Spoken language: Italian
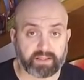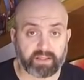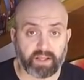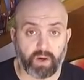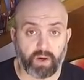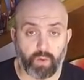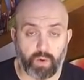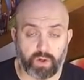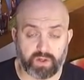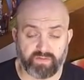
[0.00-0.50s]

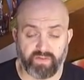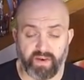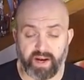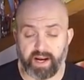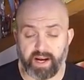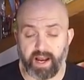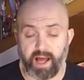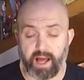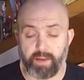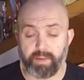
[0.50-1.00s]
Star Wars Fan
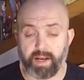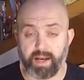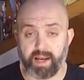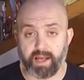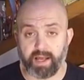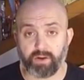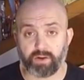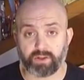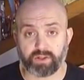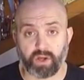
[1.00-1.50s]
Club,
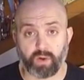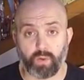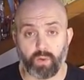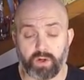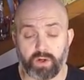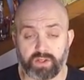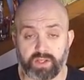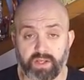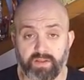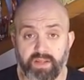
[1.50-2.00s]
Lego Star
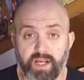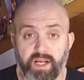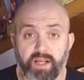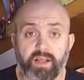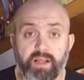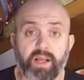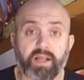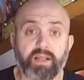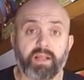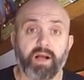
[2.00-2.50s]
Wars
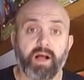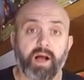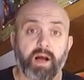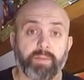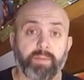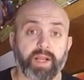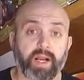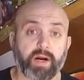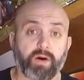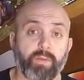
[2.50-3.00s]
Addicted,
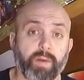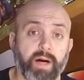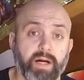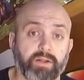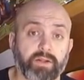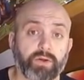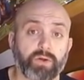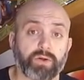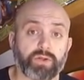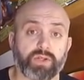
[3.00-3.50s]
mi
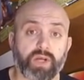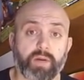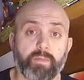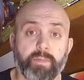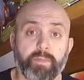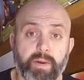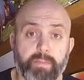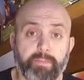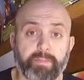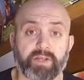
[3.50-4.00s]
raccomando,
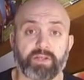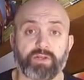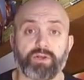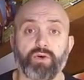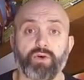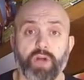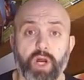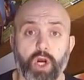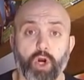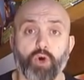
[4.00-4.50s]
sempre
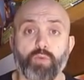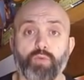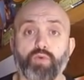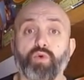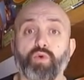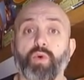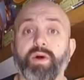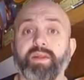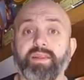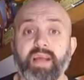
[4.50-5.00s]
passione comunque,